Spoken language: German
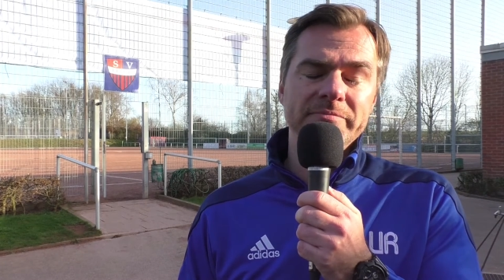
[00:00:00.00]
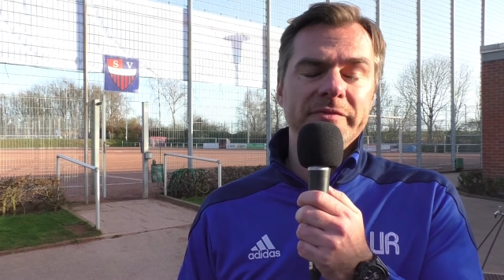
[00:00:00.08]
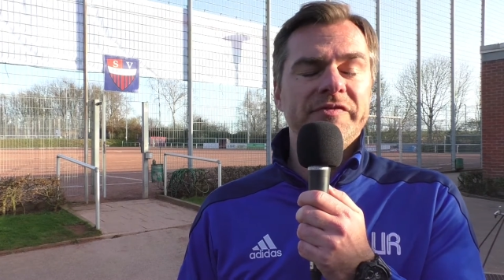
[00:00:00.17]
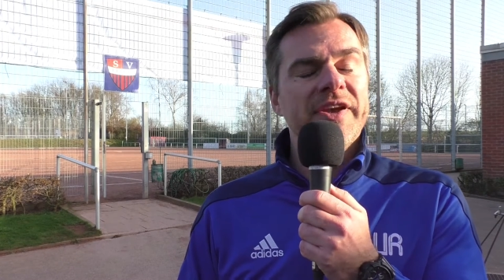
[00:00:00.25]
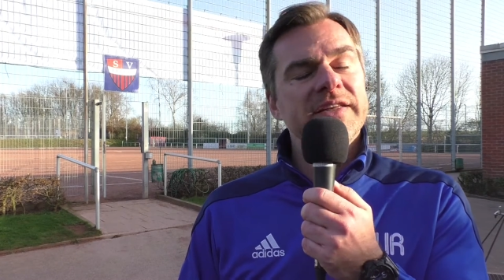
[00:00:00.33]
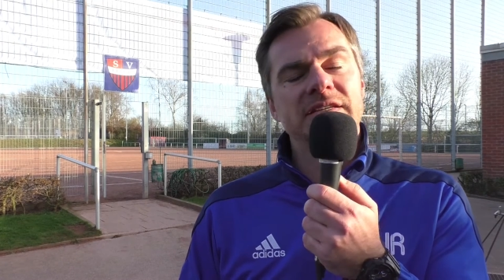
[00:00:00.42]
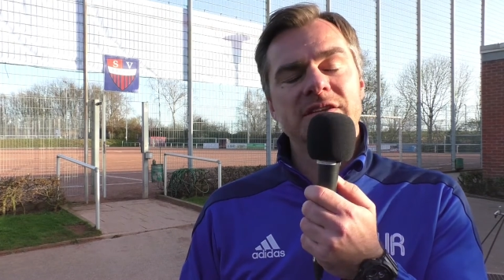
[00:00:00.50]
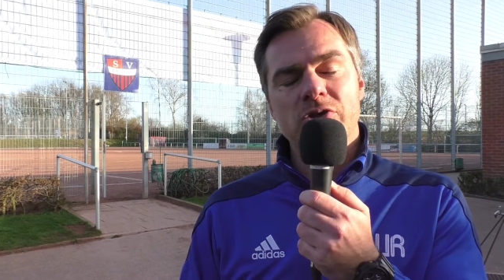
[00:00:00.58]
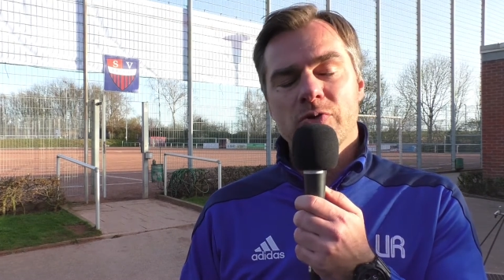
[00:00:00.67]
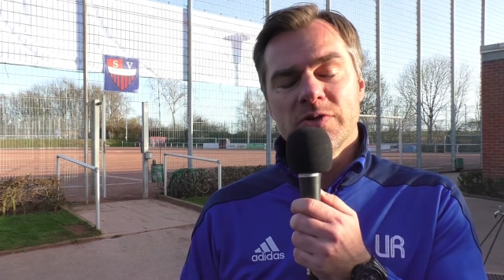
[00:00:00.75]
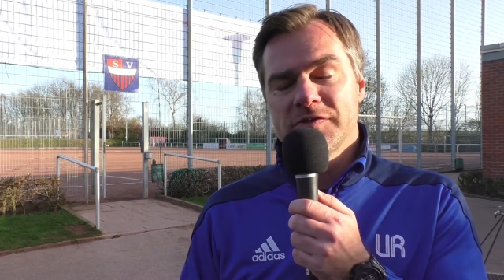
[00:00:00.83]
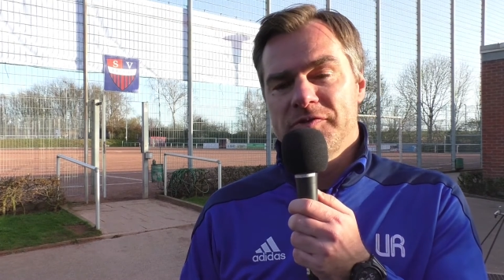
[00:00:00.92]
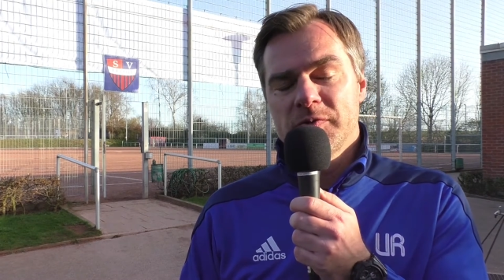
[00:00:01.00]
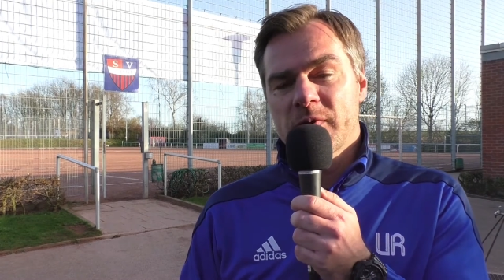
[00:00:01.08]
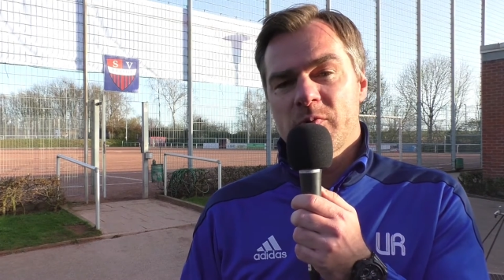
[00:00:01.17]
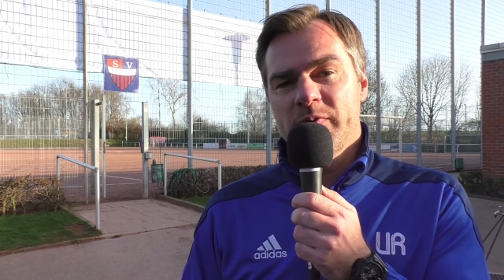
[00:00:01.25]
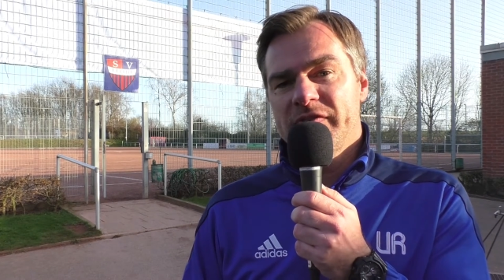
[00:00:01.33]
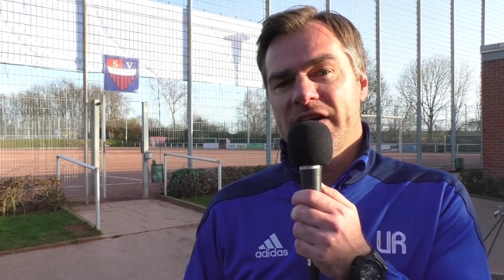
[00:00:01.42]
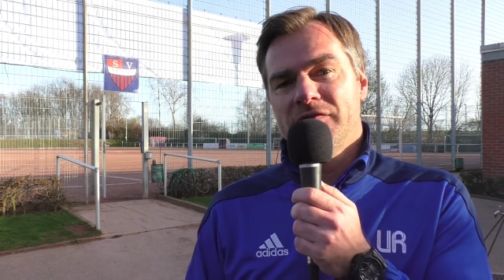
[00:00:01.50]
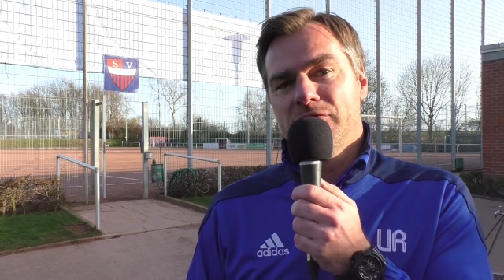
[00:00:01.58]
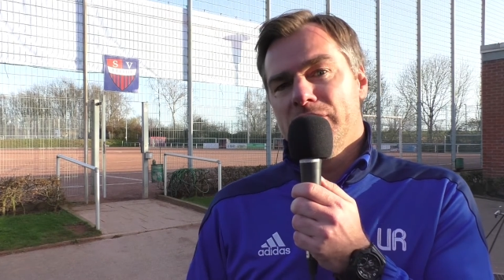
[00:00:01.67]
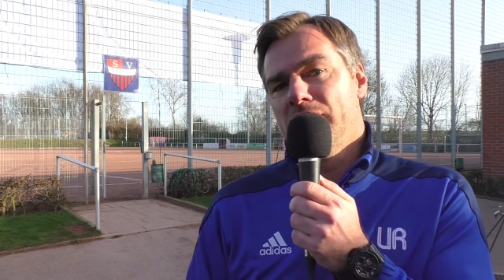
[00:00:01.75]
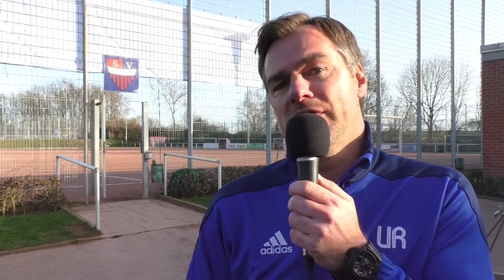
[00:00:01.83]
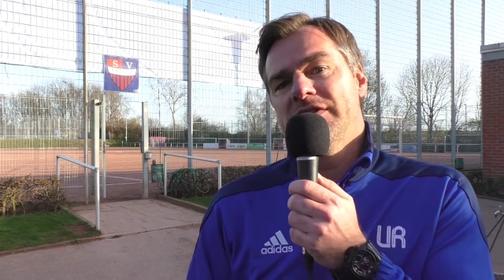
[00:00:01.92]
vielleicht nicht das schönste Fußballspiel werden
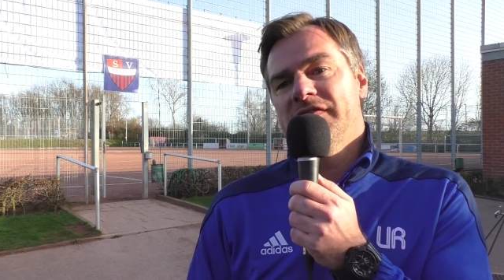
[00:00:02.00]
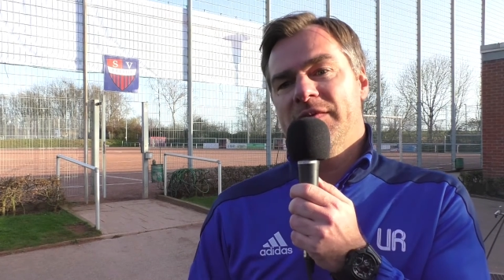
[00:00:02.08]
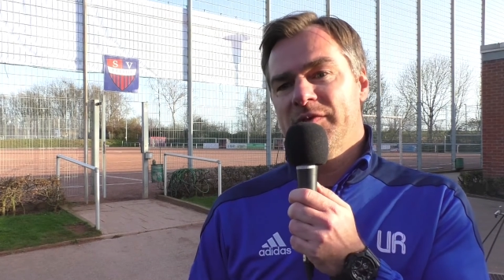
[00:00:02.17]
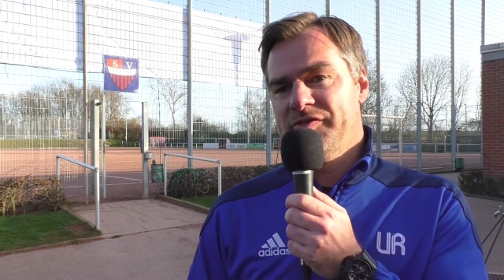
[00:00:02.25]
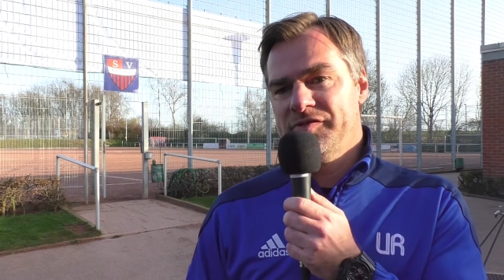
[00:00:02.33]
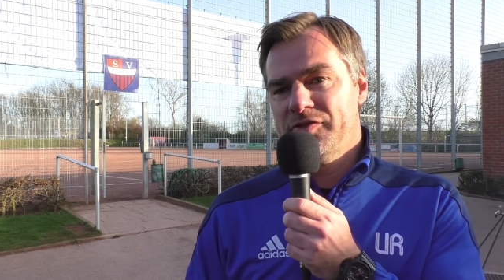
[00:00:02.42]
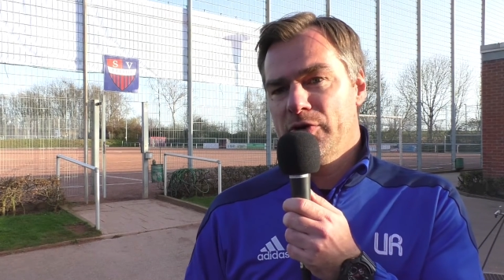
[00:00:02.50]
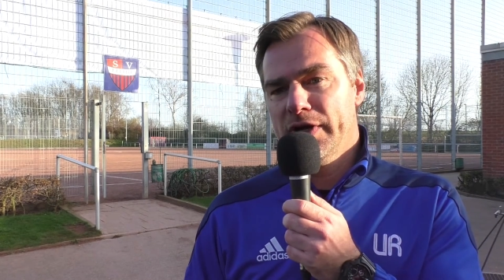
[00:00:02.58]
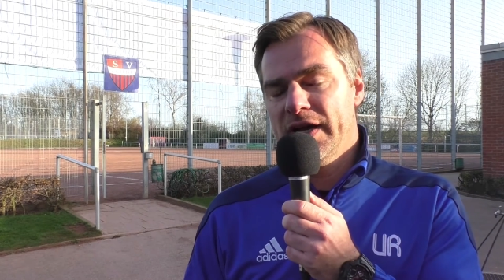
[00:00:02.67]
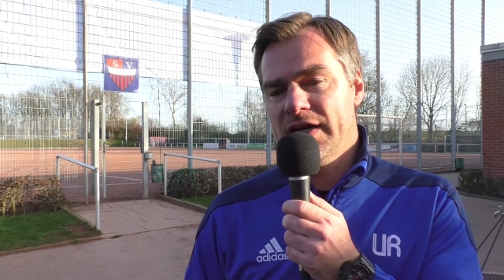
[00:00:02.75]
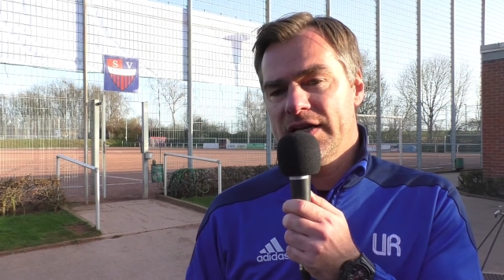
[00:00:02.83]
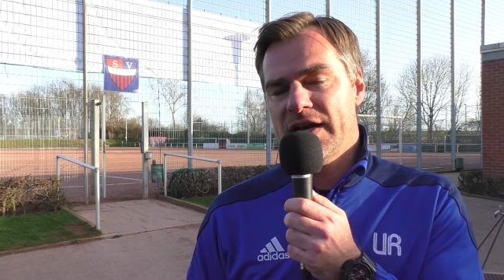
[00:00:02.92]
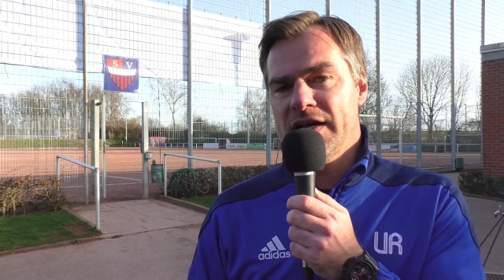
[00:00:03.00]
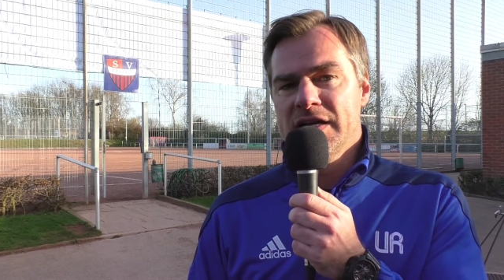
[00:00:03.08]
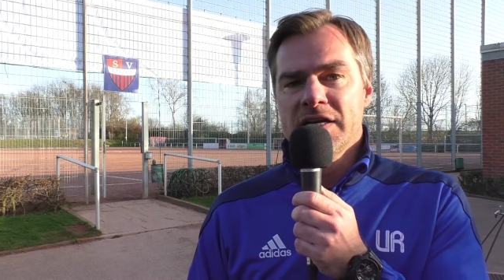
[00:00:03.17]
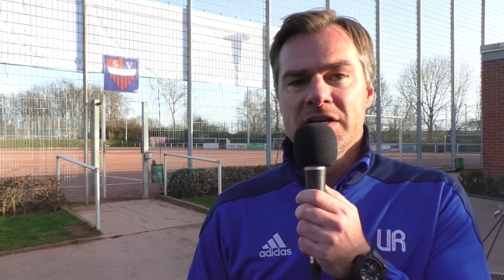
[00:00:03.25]
würde heute, war mir von vornherein klar.